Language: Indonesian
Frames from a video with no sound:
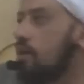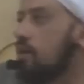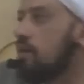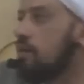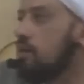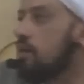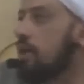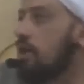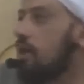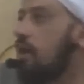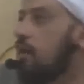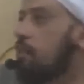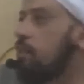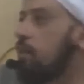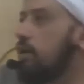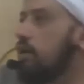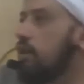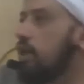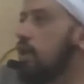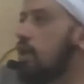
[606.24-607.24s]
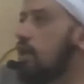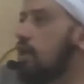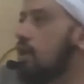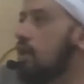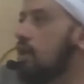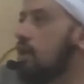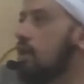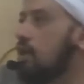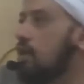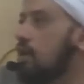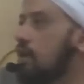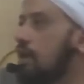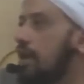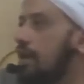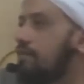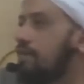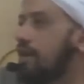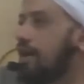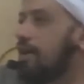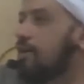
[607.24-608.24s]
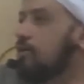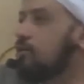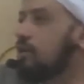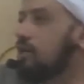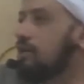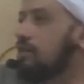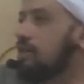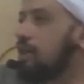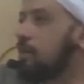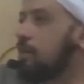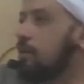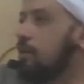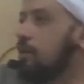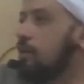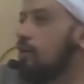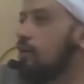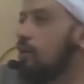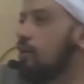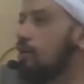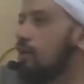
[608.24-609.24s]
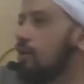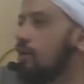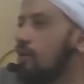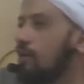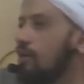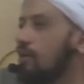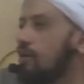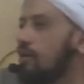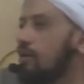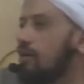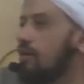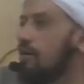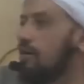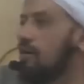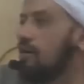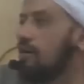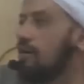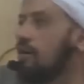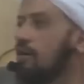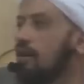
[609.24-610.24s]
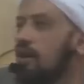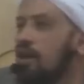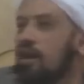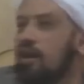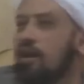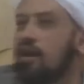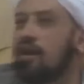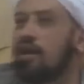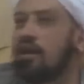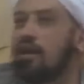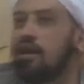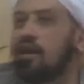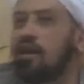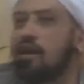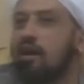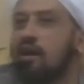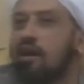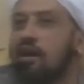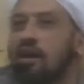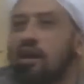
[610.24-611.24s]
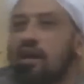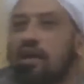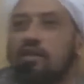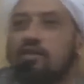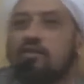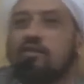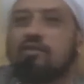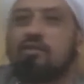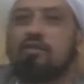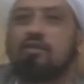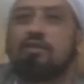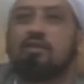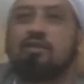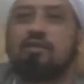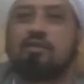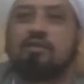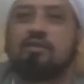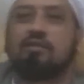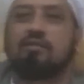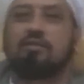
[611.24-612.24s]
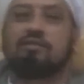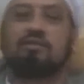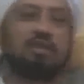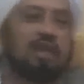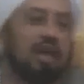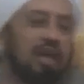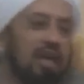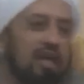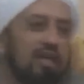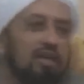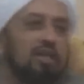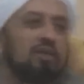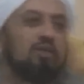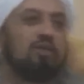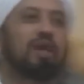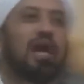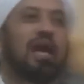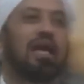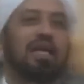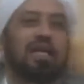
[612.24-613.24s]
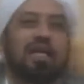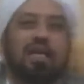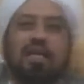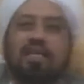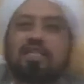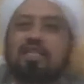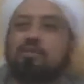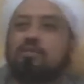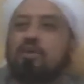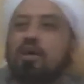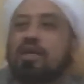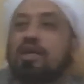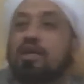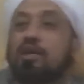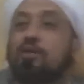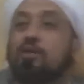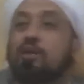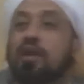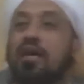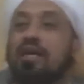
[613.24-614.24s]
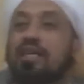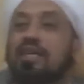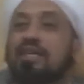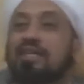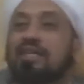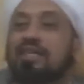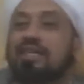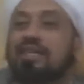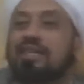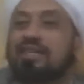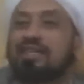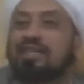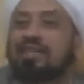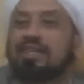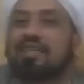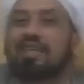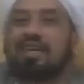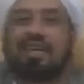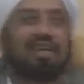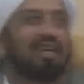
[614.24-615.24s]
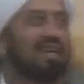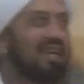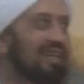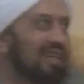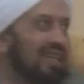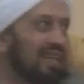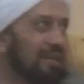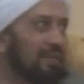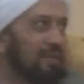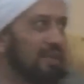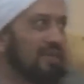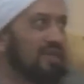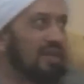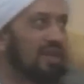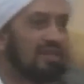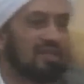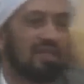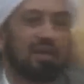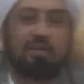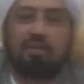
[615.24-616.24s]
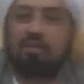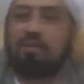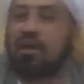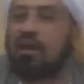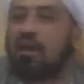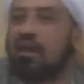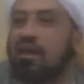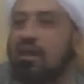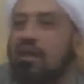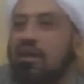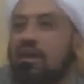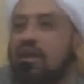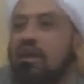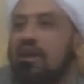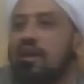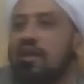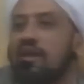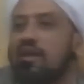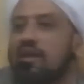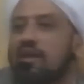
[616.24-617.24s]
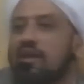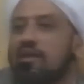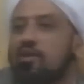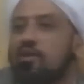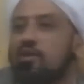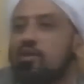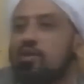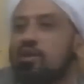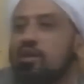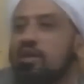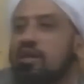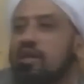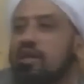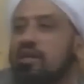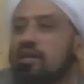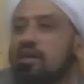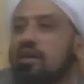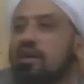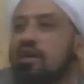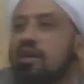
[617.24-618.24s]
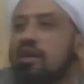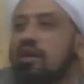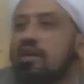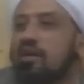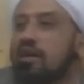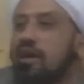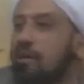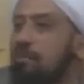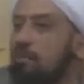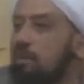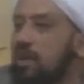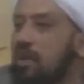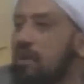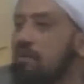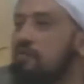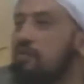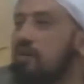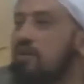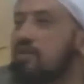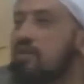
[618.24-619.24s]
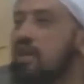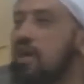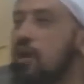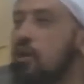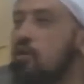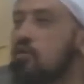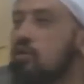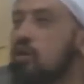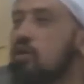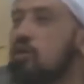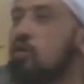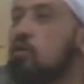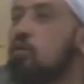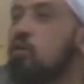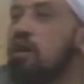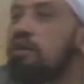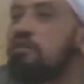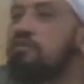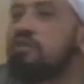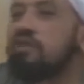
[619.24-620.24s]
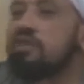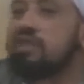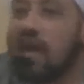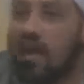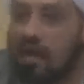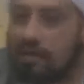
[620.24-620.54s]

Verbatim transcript: ini apa ini kafane sudah siap kok nah, karena itu udah dikurangi kesibukannya dikurangi ya, kata Nabi SAW inna nur idha dakhala al-garab infasah lau sadru wan fasah